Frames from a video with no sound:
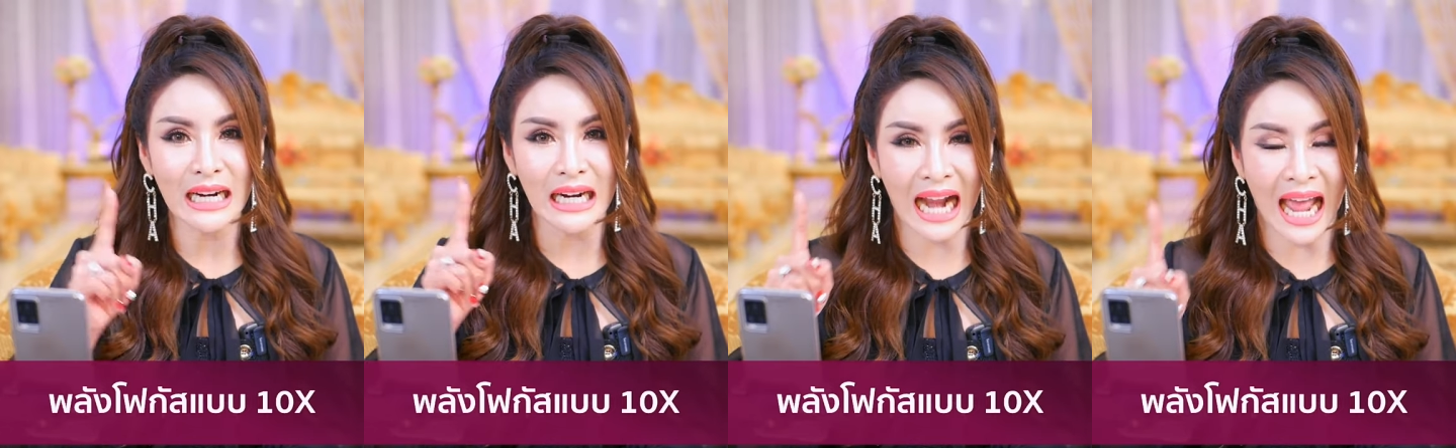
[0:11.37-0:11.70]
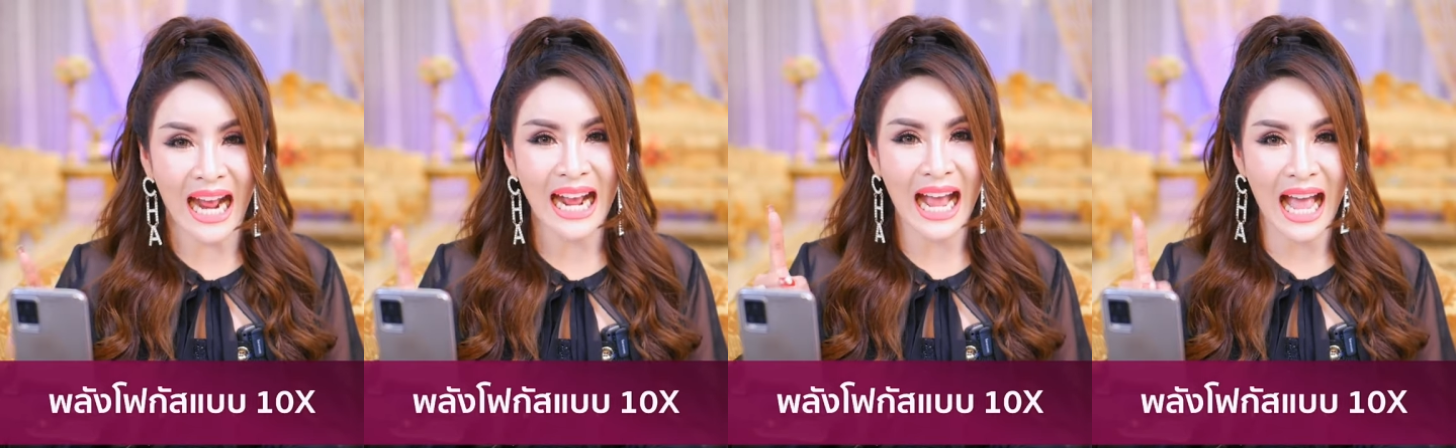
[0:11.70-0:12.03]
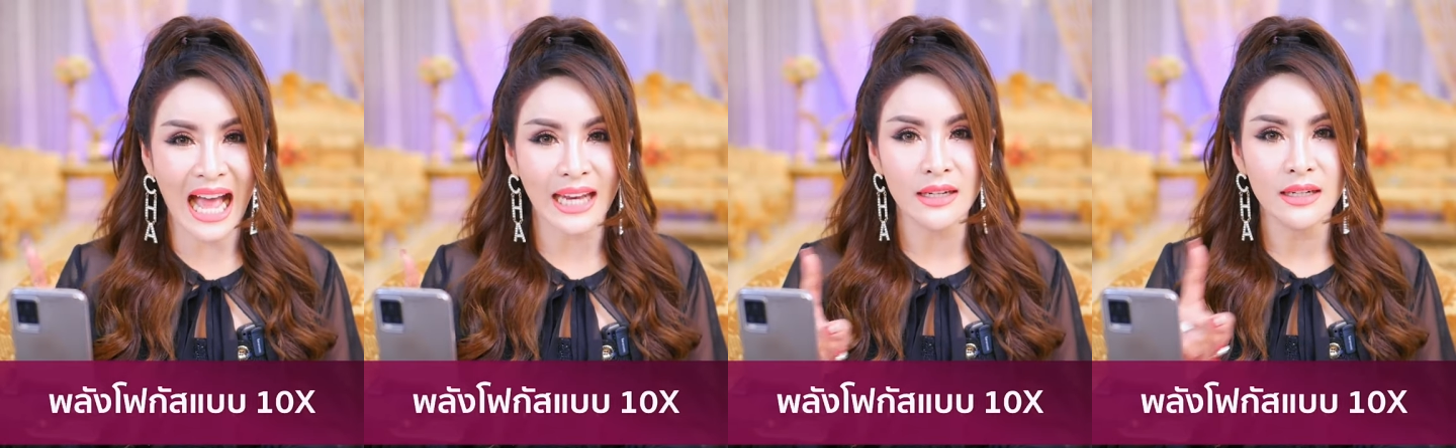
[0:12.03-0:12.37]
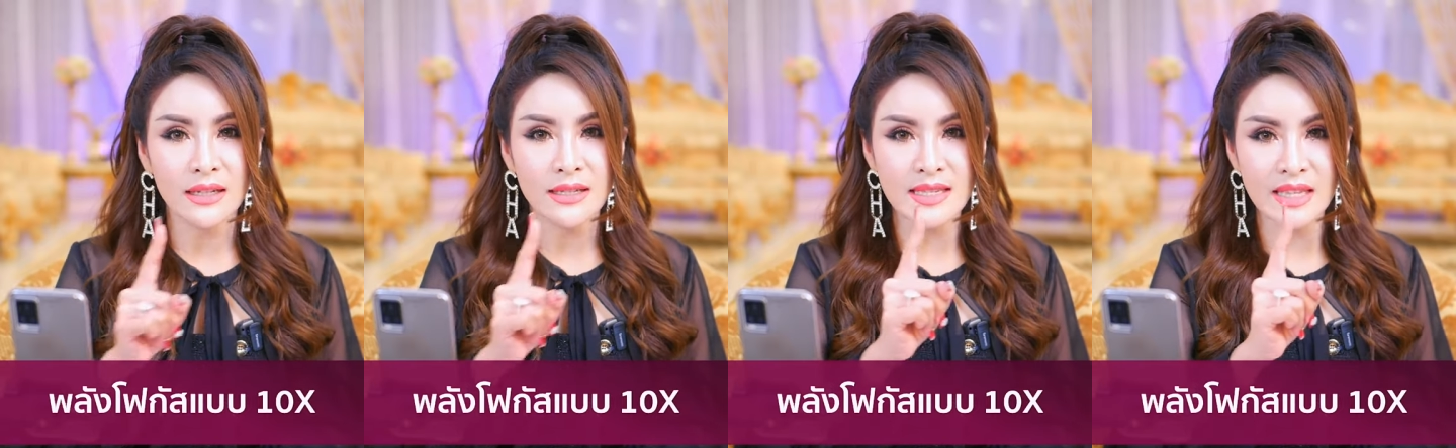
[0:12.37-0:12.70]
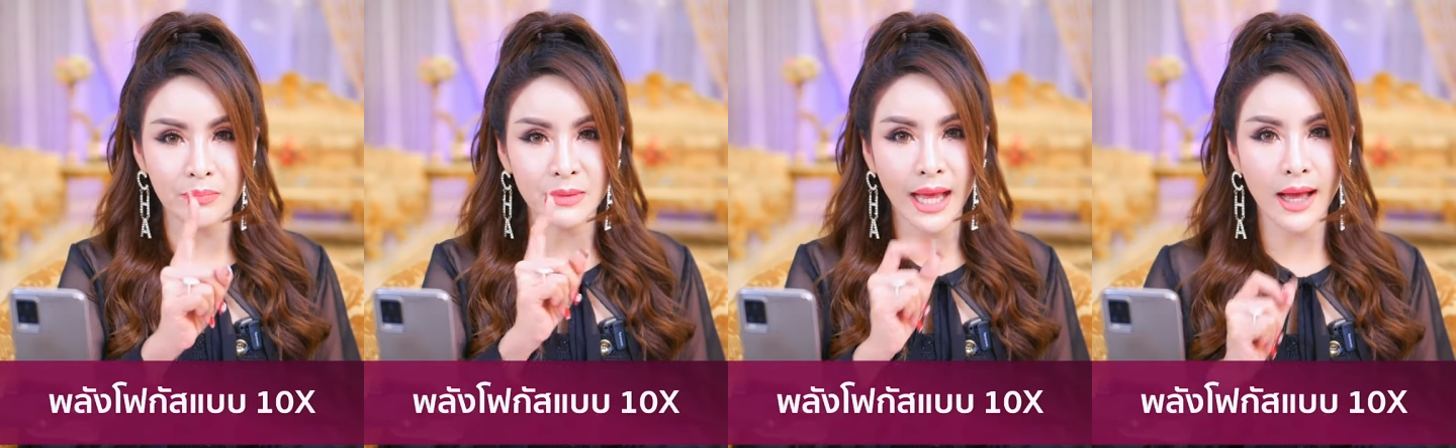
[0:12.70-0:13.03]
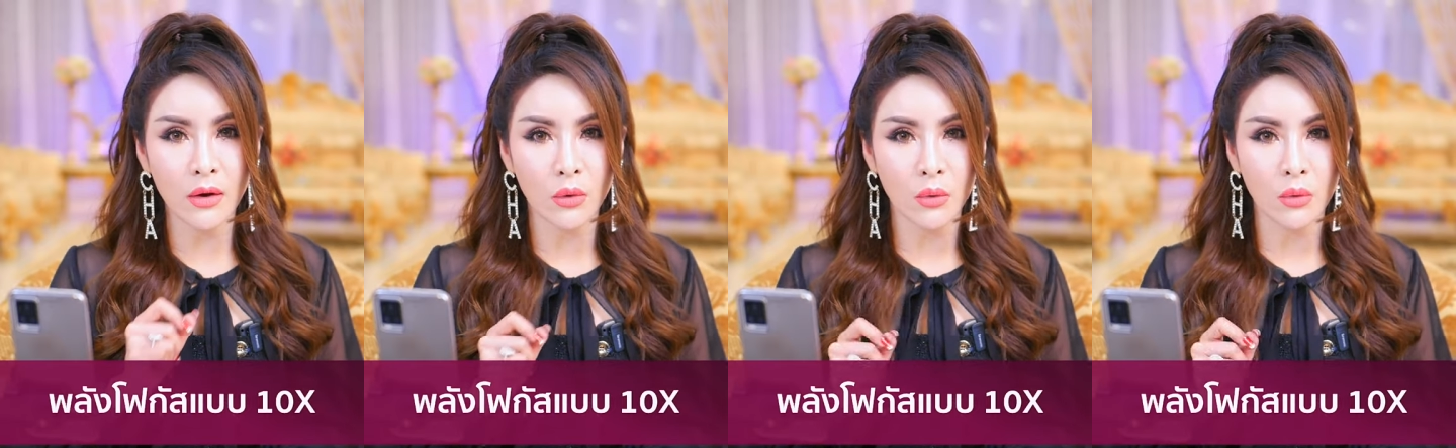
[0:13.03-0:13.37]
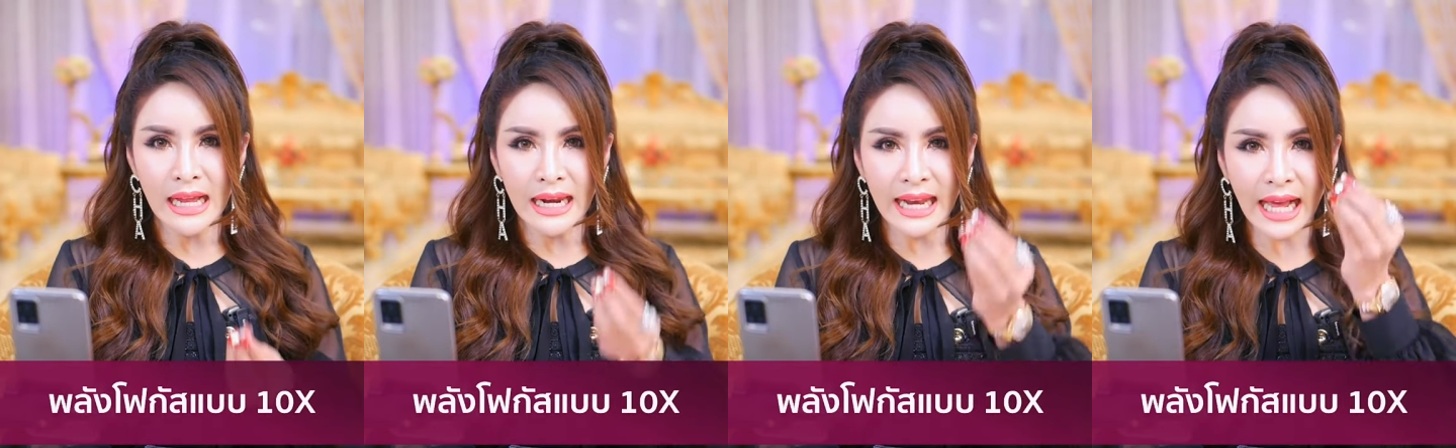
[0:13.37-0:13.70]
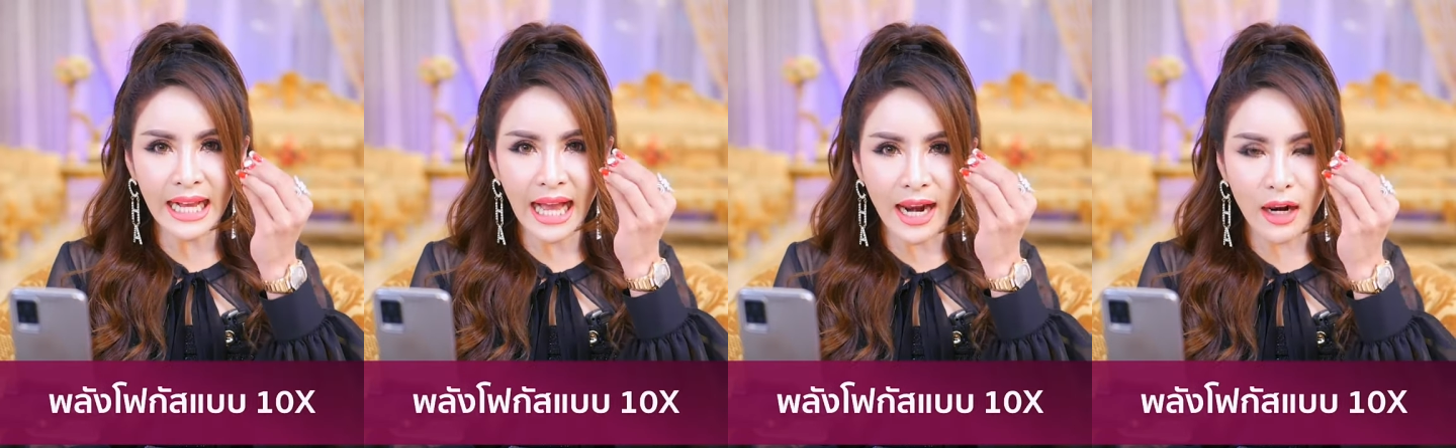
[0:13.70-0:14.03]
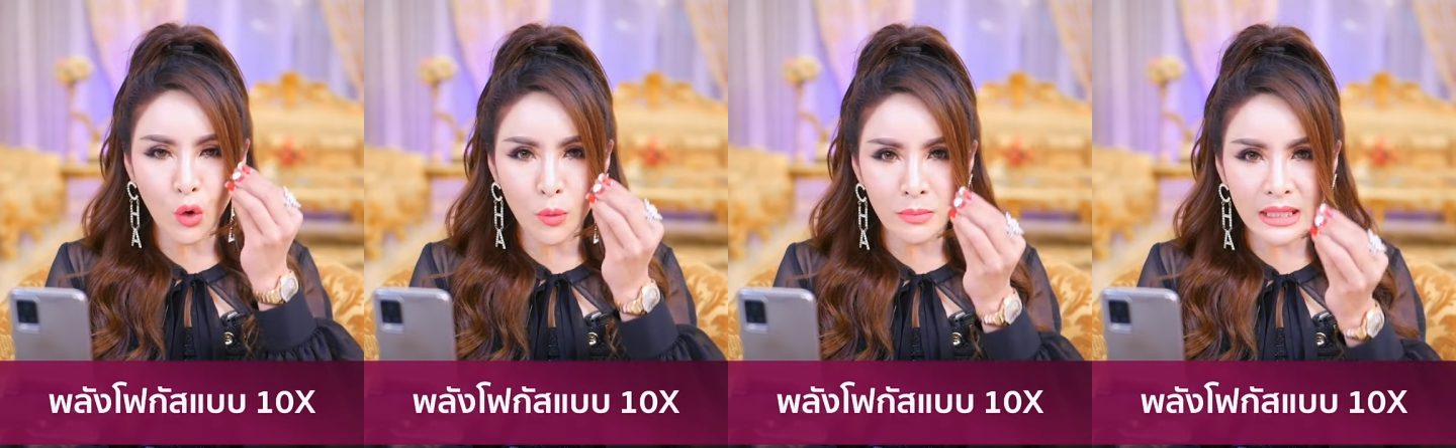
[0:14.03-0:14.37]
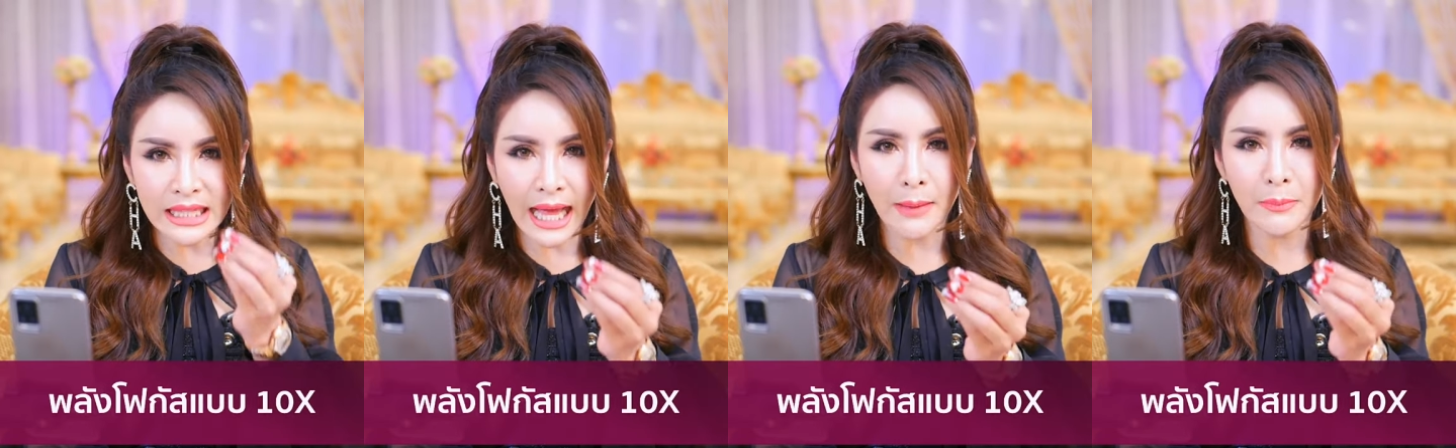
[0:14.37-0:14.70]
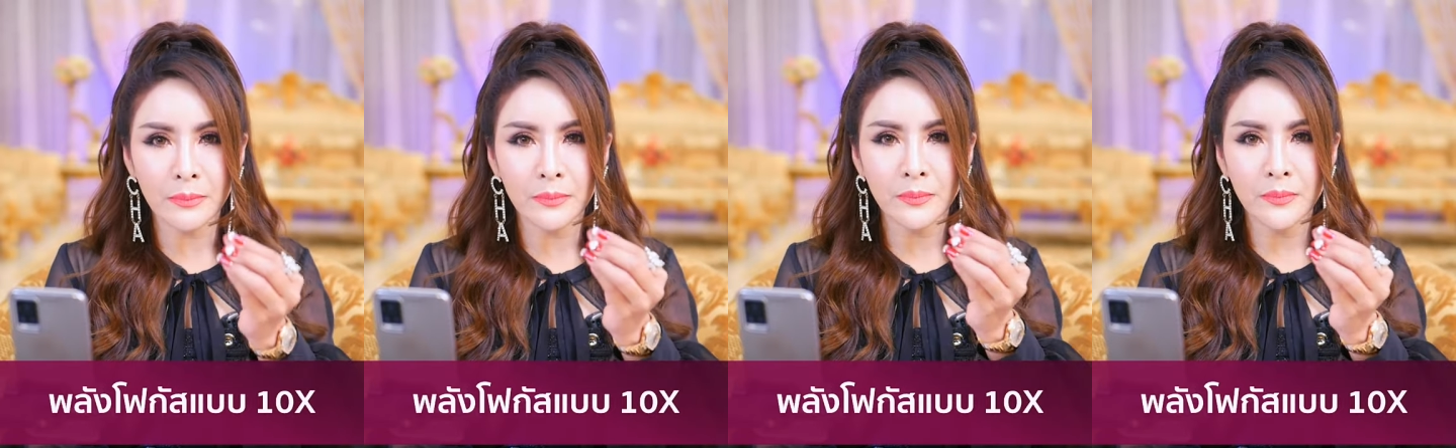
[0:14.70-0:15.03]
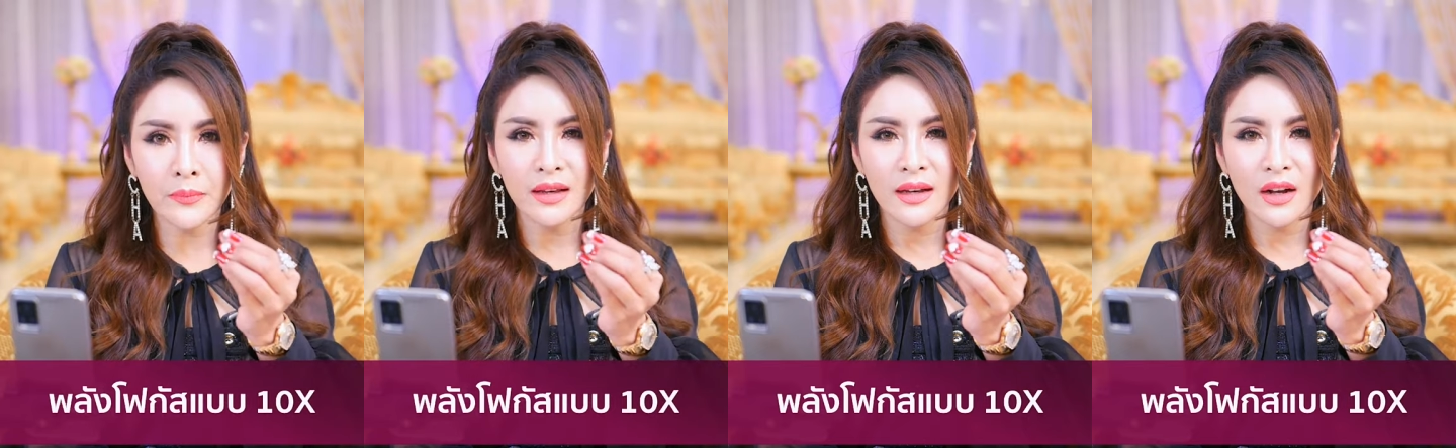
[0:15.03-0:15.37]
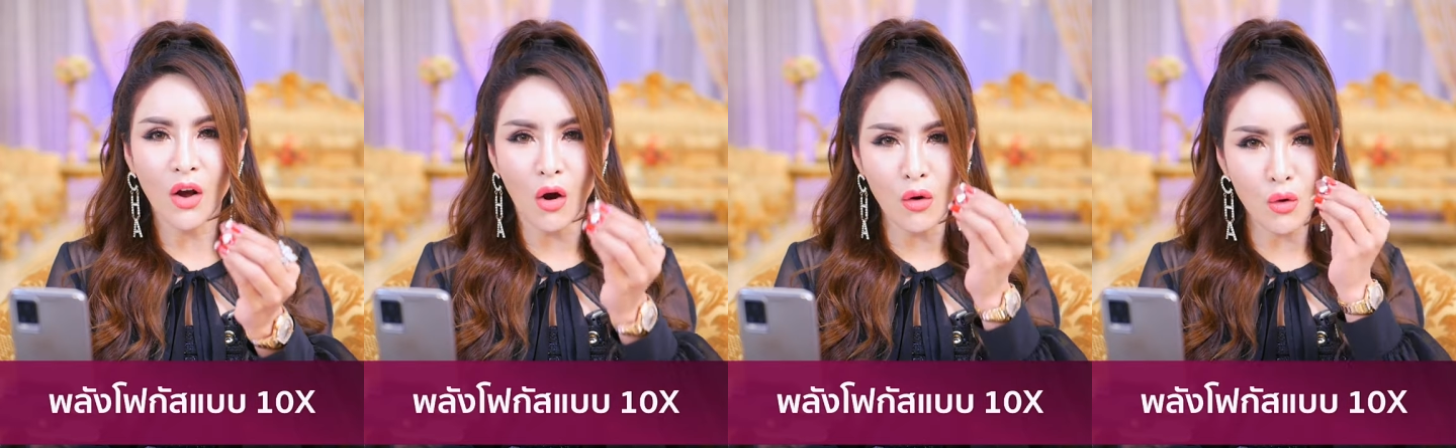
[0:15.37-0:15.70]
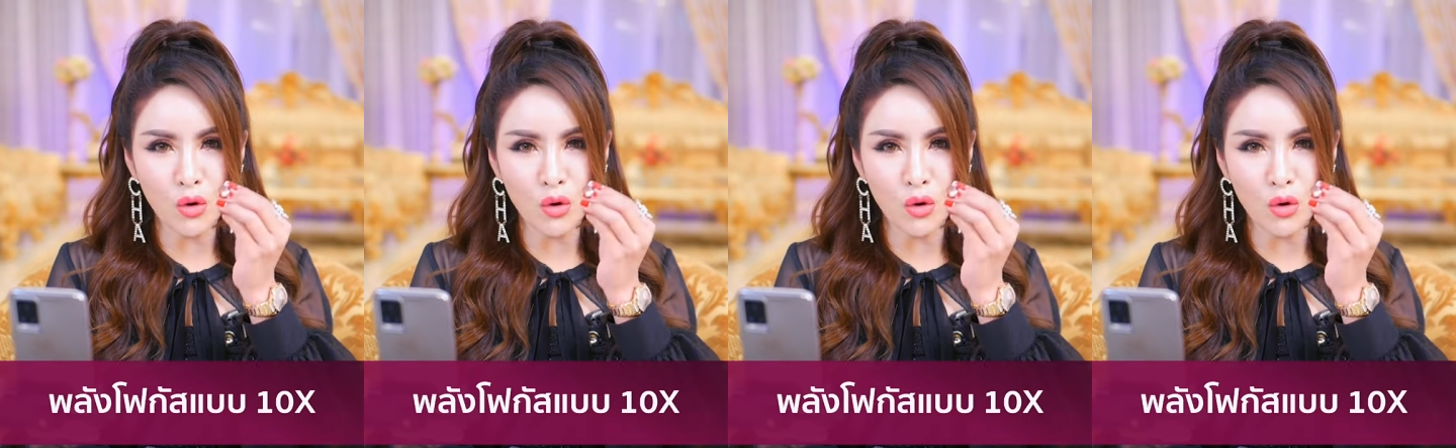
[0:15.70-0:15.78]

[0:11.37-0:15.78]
แรงงาน 10 เท่า และการลงมือทำของ